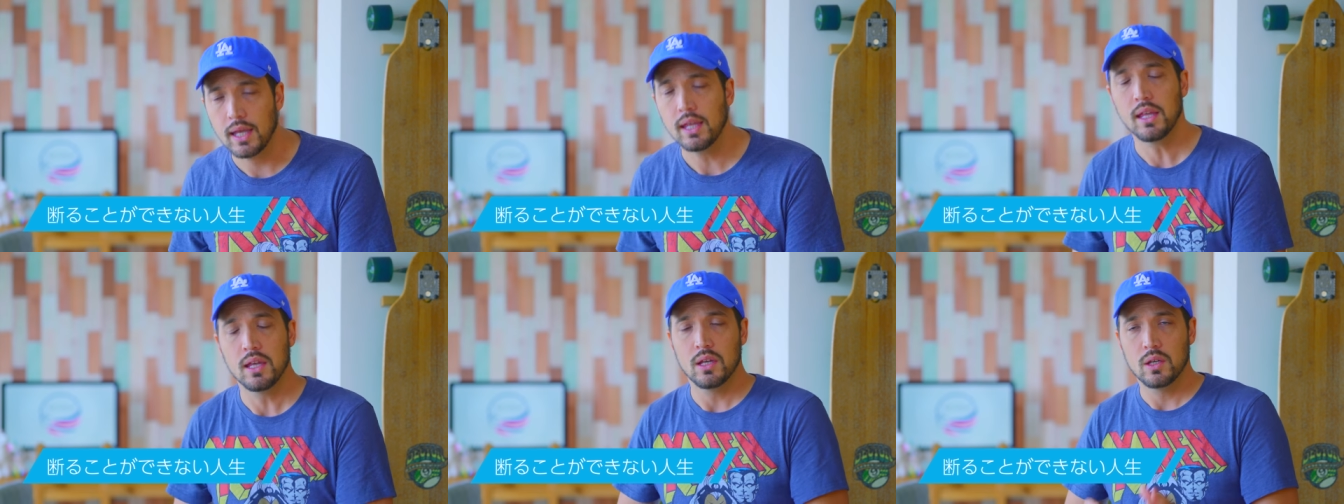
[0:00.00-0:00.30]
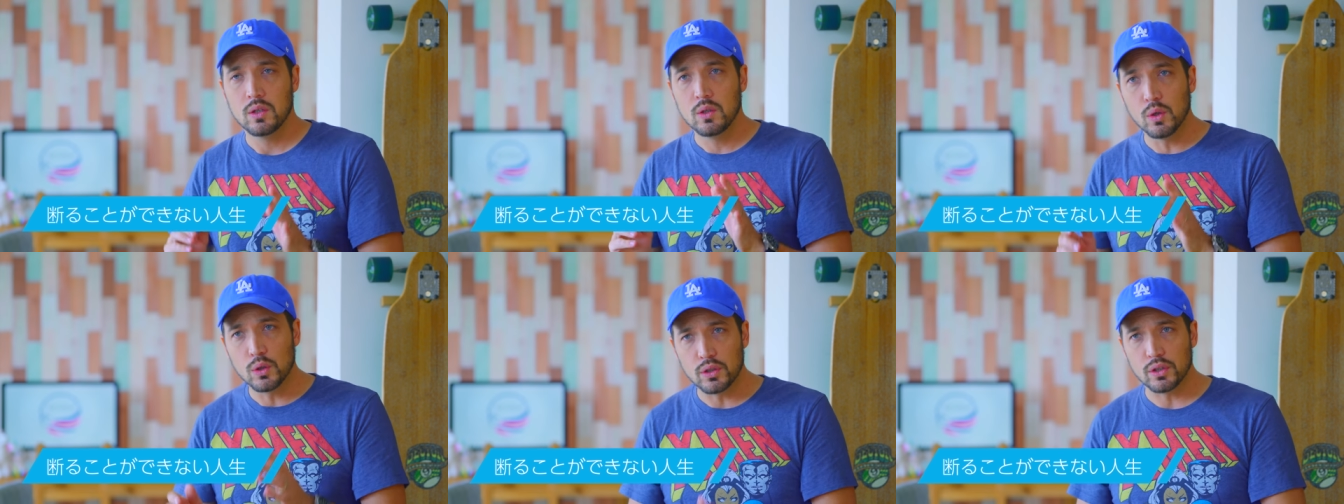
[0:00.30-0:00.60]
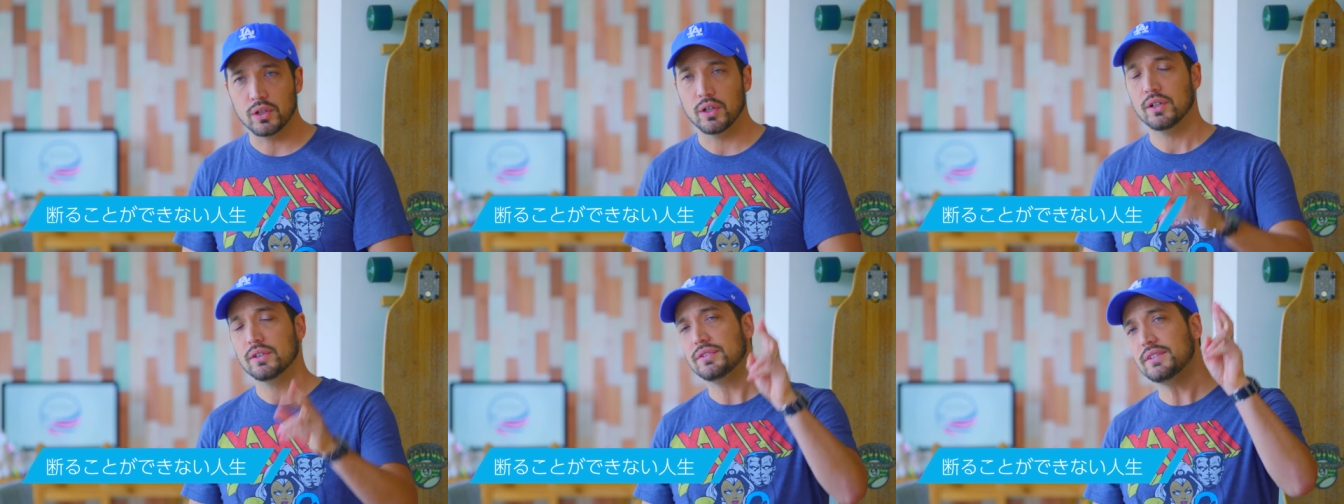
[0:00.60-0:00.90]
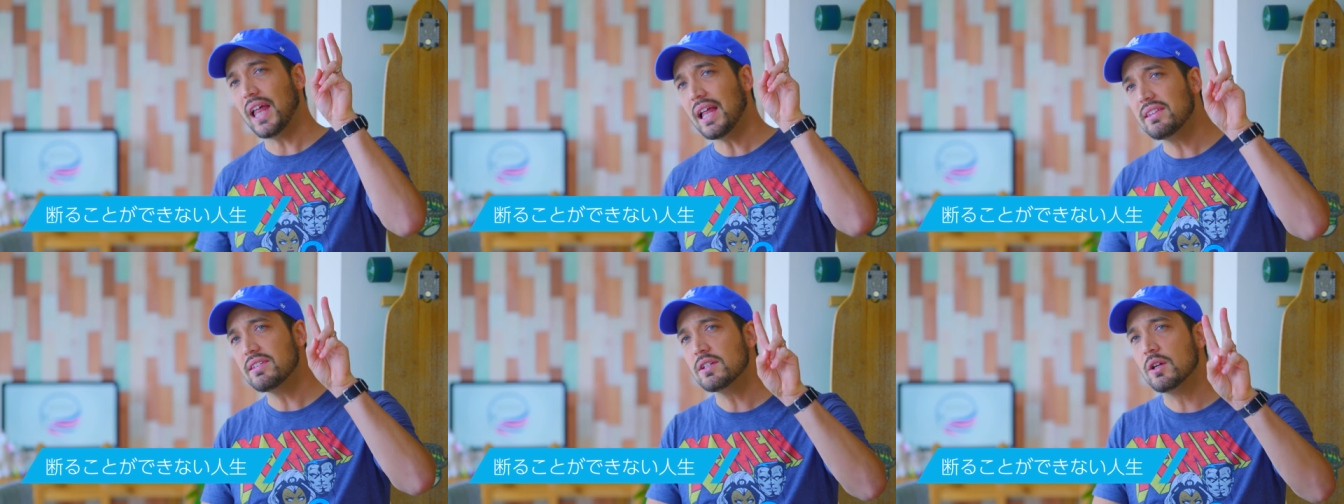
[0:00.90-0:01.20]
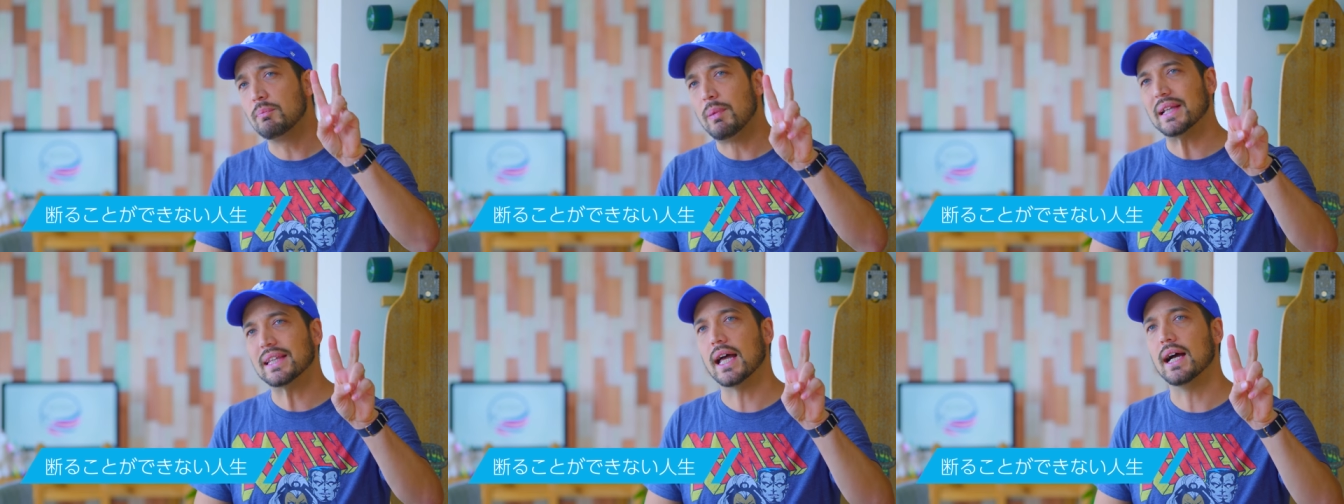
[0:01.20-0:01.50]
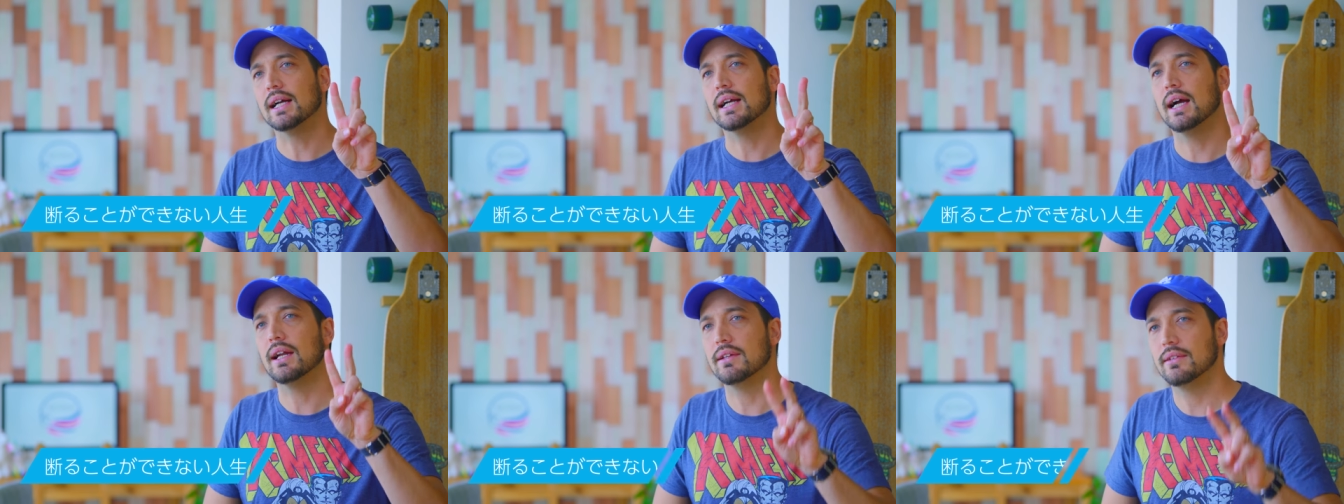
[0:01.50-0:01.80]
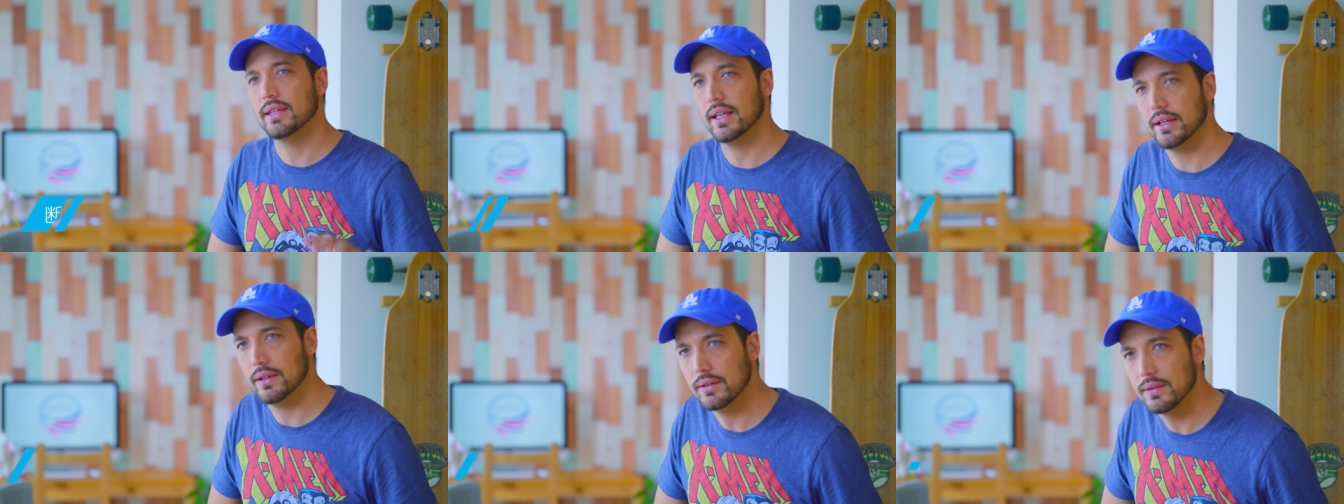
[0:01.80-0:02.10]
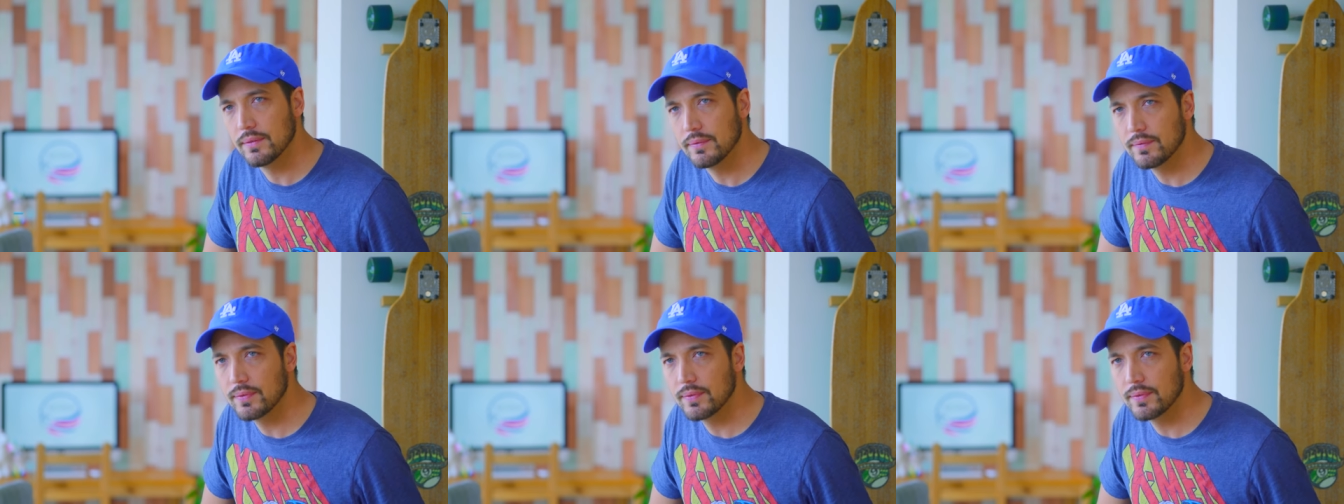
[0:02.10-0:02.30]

ね、よく2つのパターンがあるんだよ。